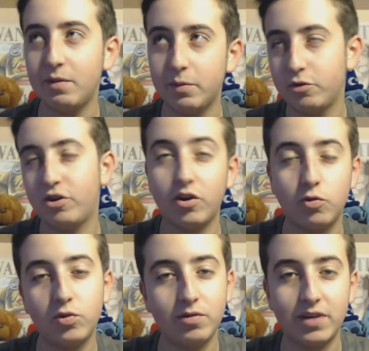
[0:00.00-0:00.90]
li abbiamo già
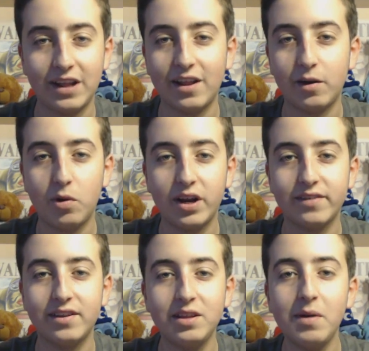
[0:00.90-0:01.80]
raggiunti in verità da
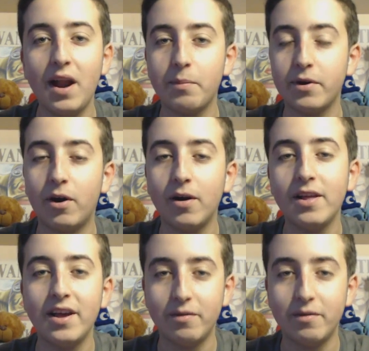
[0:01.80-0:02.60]
qualche settimana, però